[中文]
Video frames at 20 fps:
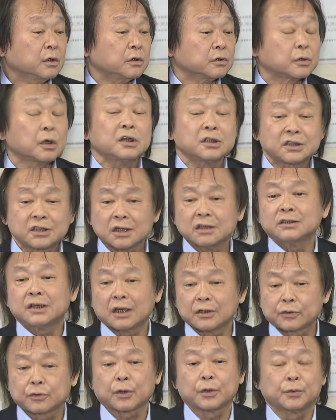所以现
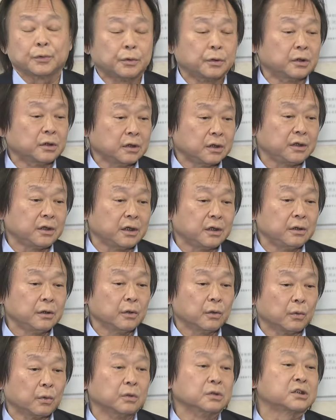在对我而言，
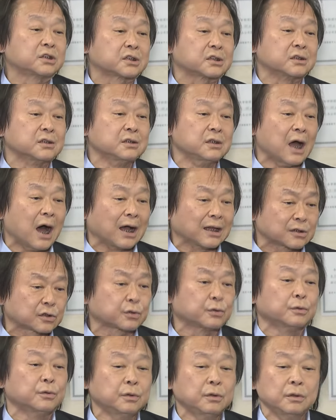我只拿
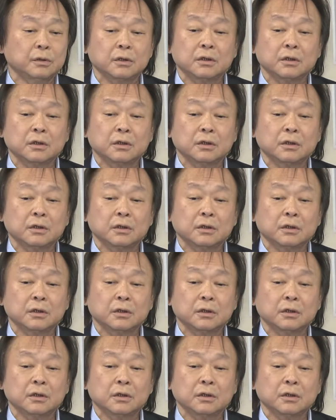出